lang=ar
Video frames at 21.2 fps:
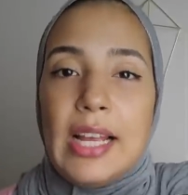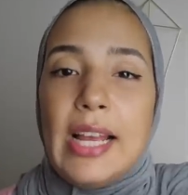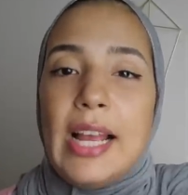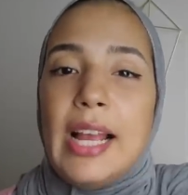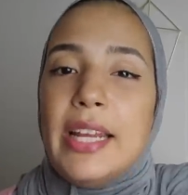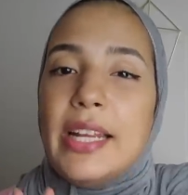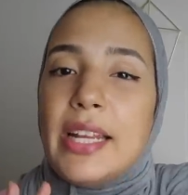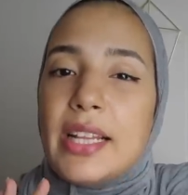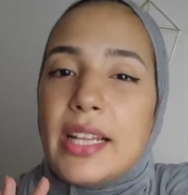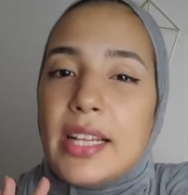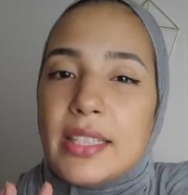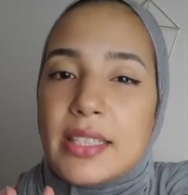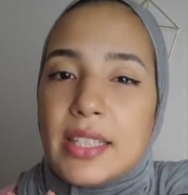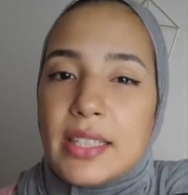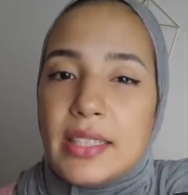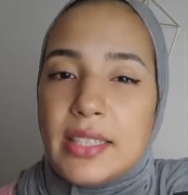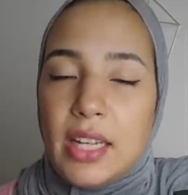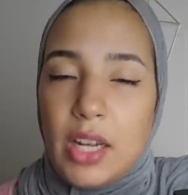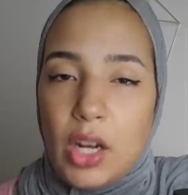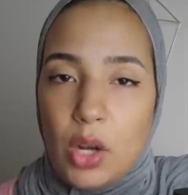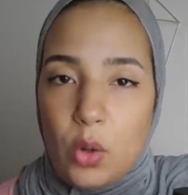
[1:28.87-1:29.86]
حنا ثلاثه
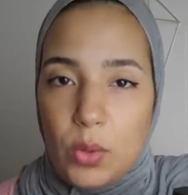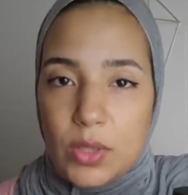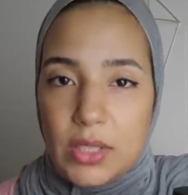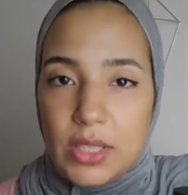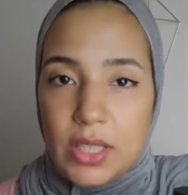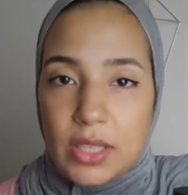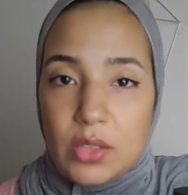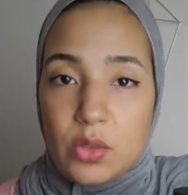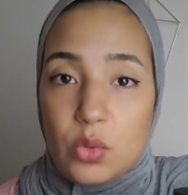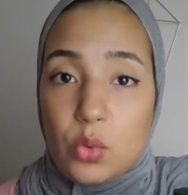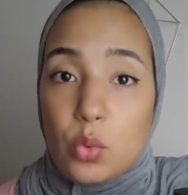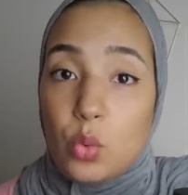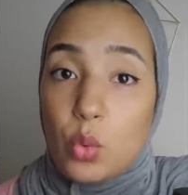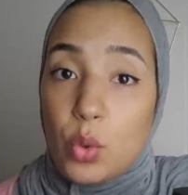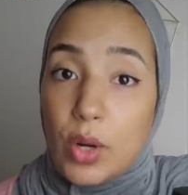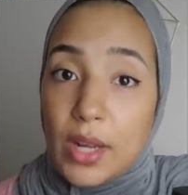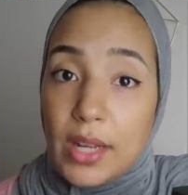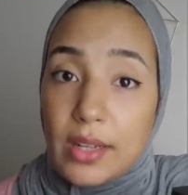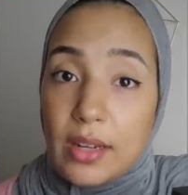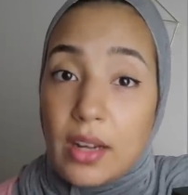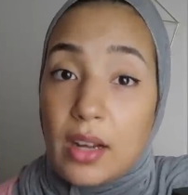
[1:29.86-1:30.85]
ديال الخواتات
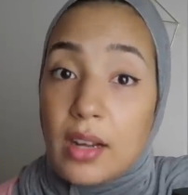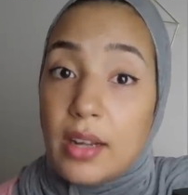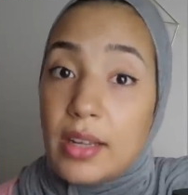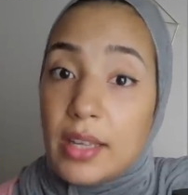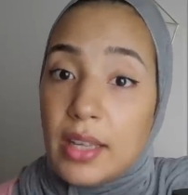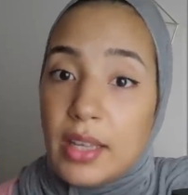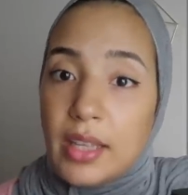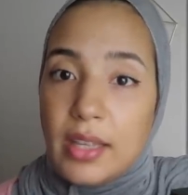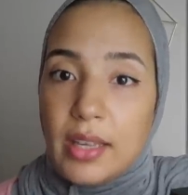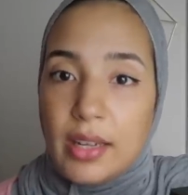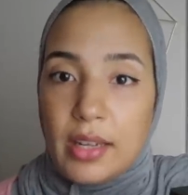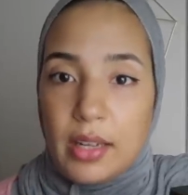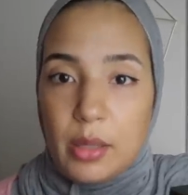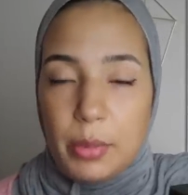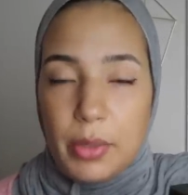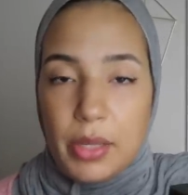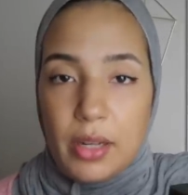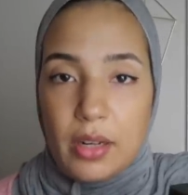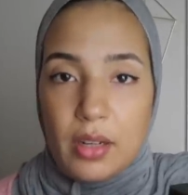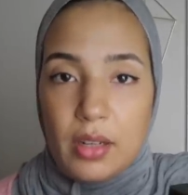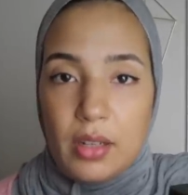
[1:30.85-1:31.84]
وانا هي
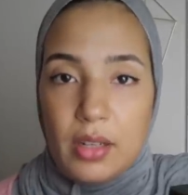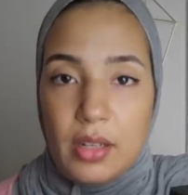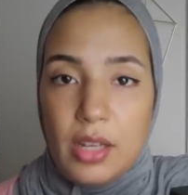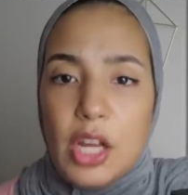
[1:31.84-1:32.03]
الكبيره